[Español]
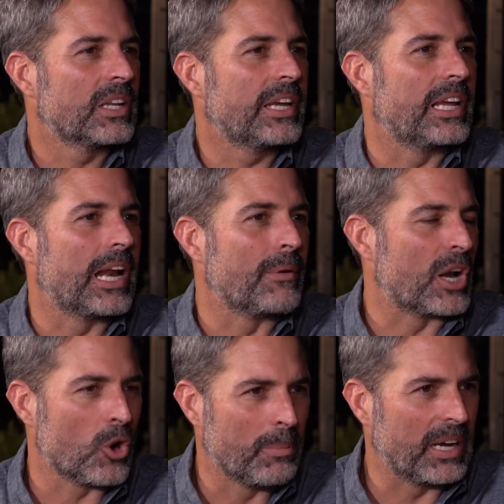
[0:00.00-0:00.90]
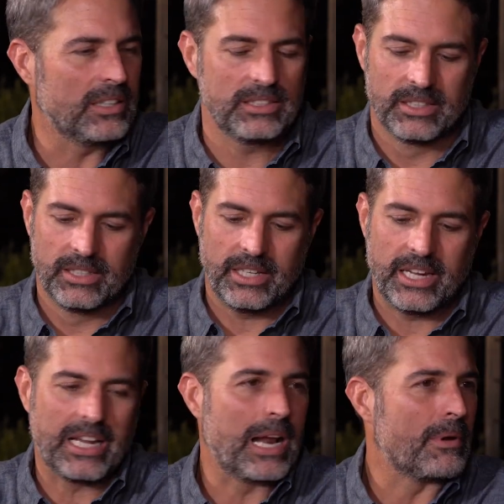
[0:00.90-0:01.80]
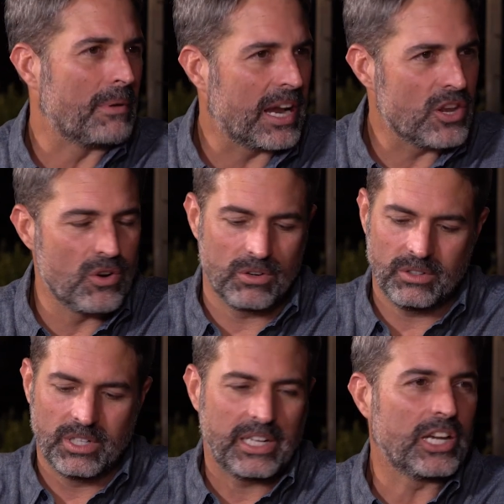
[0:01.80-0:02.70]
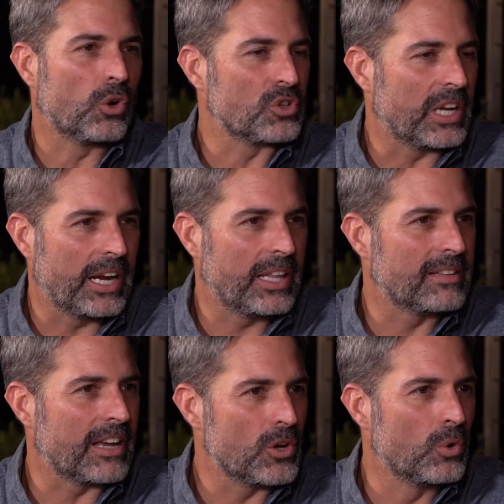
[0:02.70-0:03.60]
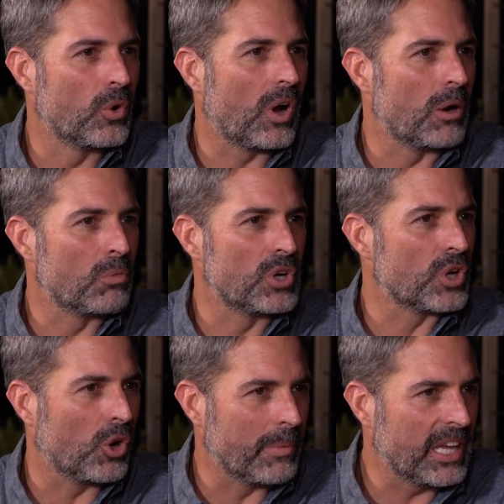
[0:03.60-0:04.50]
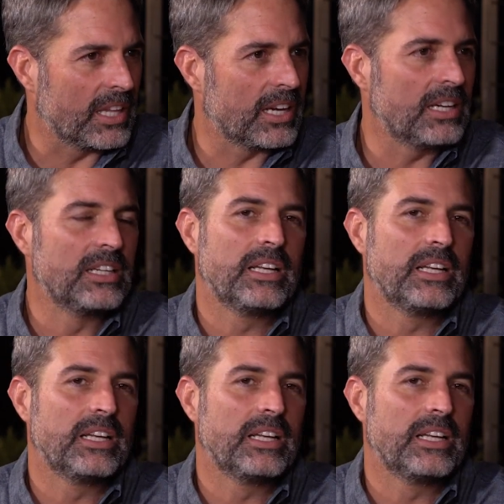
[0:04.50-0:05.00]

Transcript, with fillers: Y lavé ropa, y lavé baño, y cociné desayuno, almuerzo y comida,